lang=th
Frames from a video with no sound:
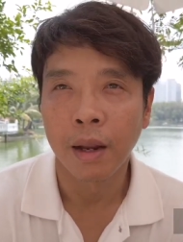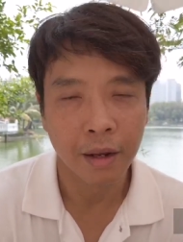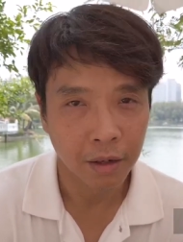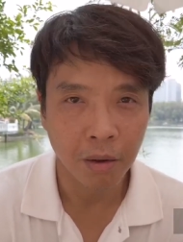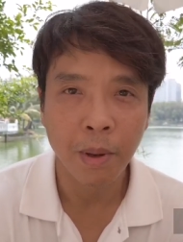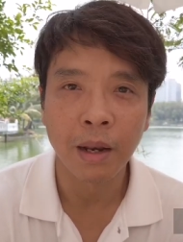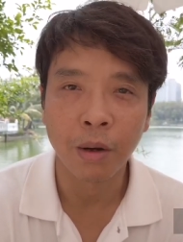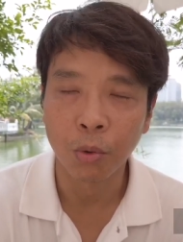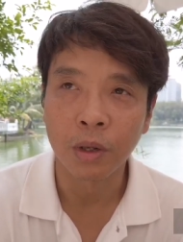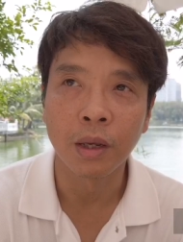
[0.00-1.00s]
อันนั้นก็เป็น
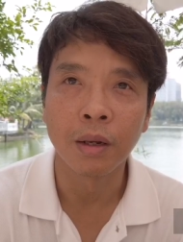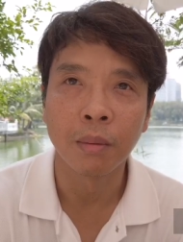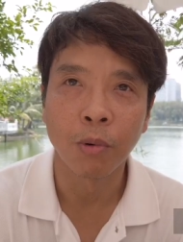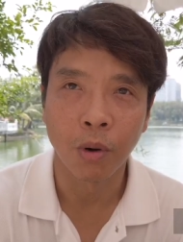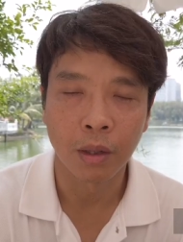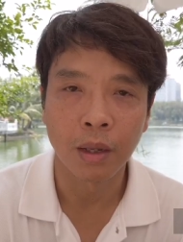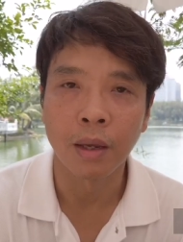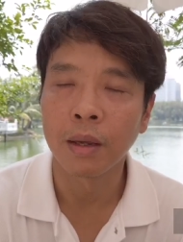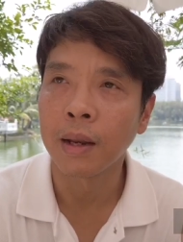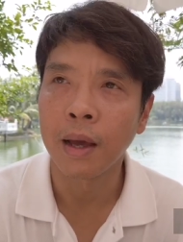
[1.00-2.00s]
รูทีนปก
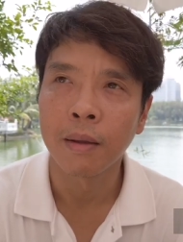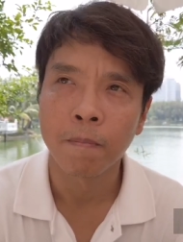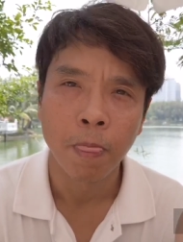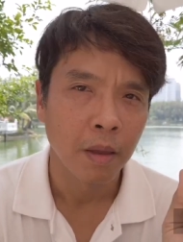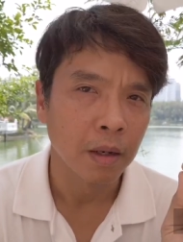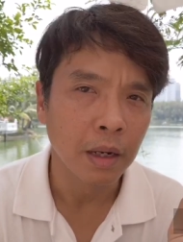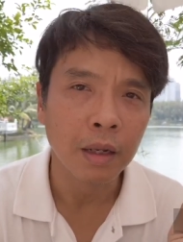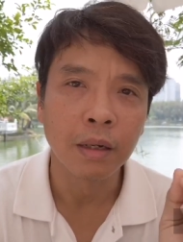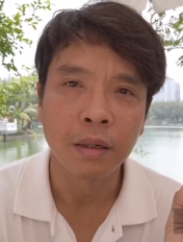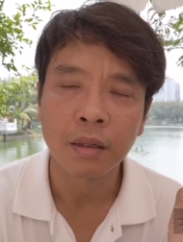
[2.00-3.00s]
ตินะนิ
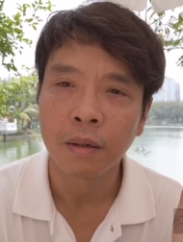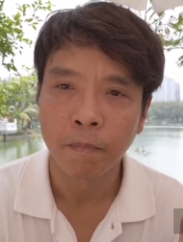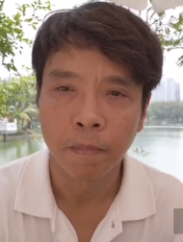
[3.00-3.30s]
ดนึง